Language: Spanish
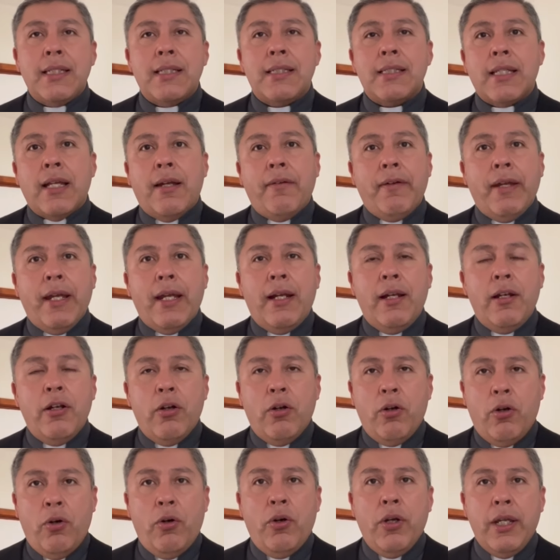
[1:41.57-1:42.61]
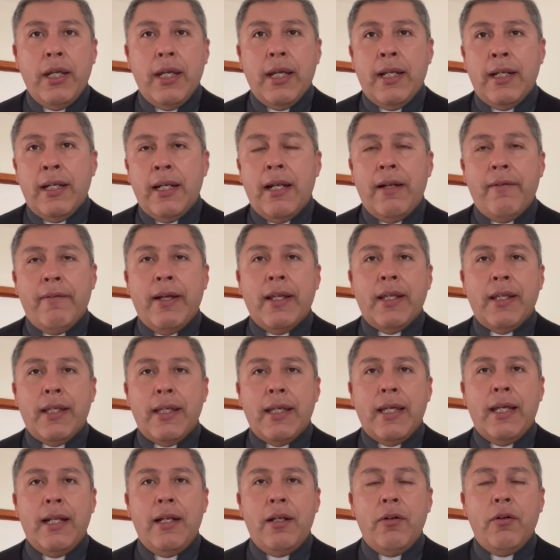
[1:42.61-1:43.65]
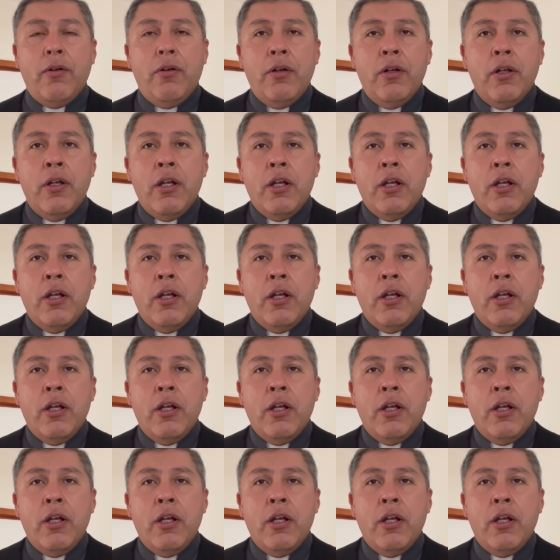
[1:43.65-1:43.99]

Isabel hoy en el Evangelio,